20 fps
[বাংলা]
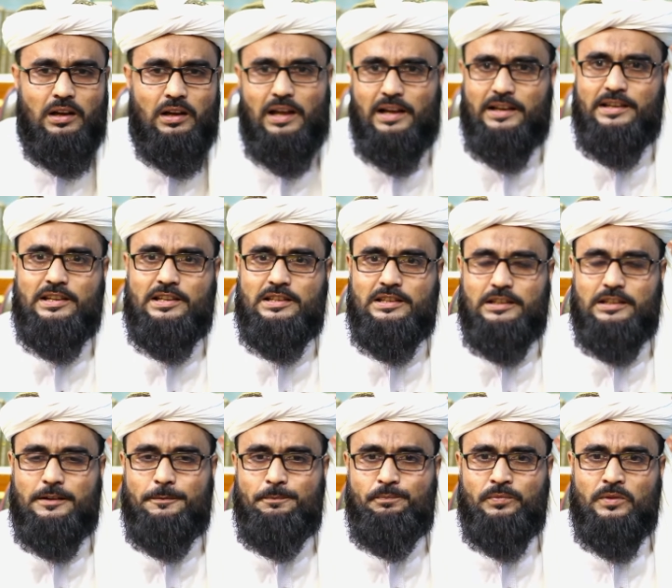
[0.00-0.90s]
লাগিয়ে
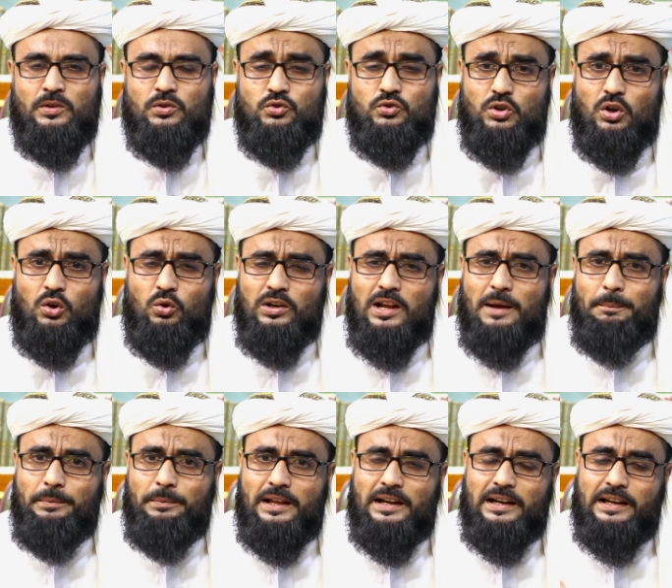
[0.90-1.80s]
দিন যখন
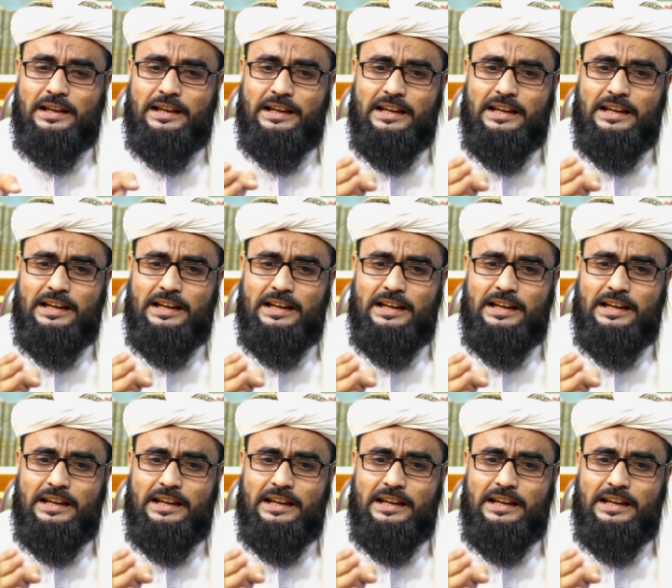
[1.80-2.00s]
আপনার